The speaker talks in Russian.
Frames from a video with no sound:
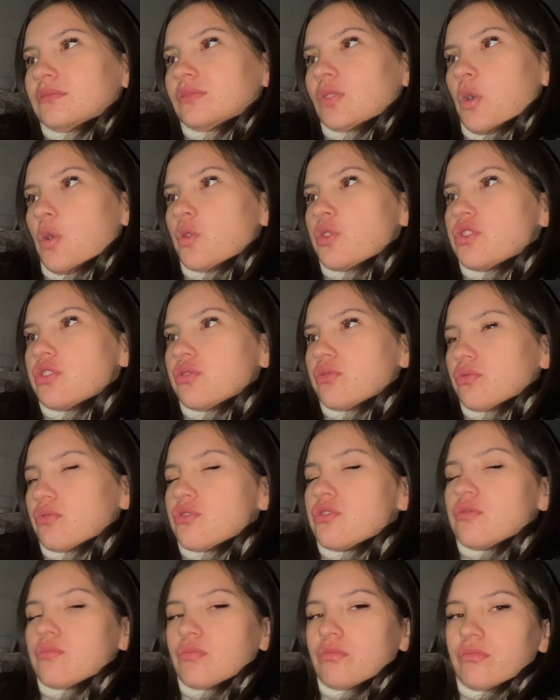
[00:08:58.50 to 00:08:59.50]

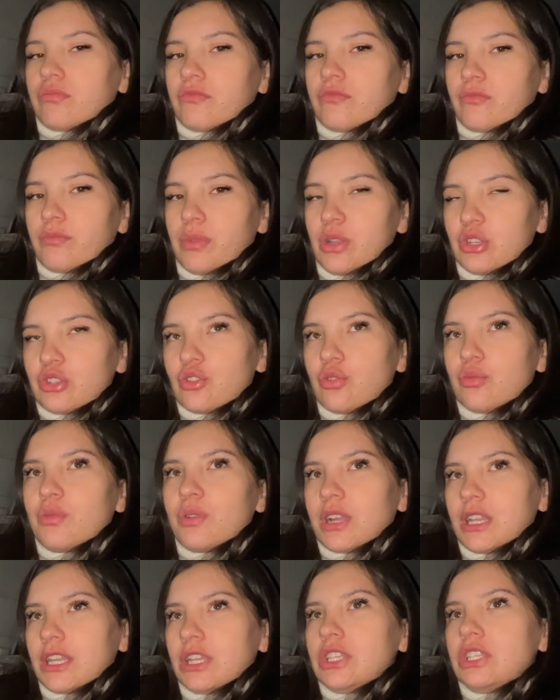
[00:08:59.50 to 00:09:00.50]
очень-очень большом
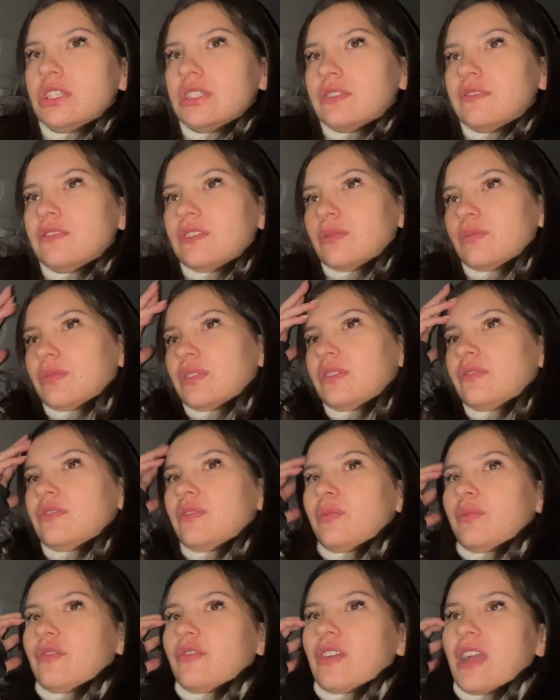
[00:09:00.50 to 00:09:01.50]
количестве, и мы
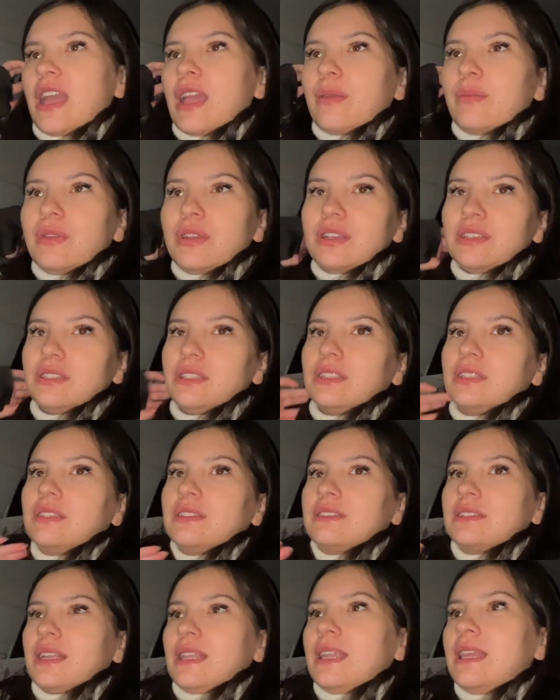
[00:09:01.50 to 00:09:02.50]
выпиваем их где-то
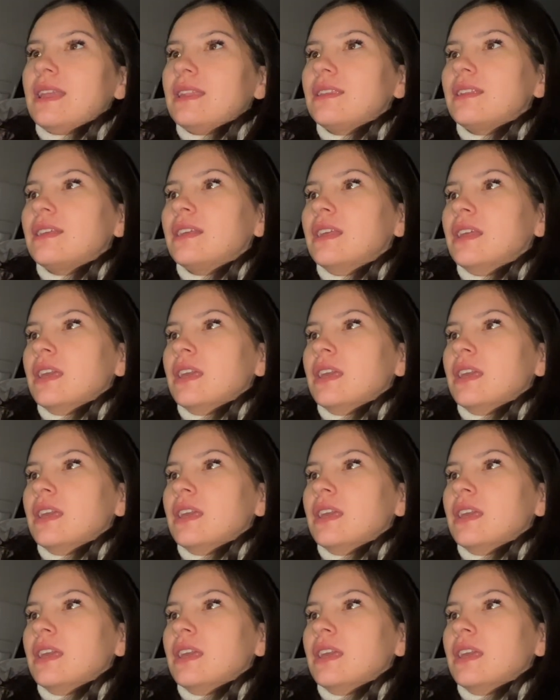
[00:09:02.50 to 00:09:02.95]
за лето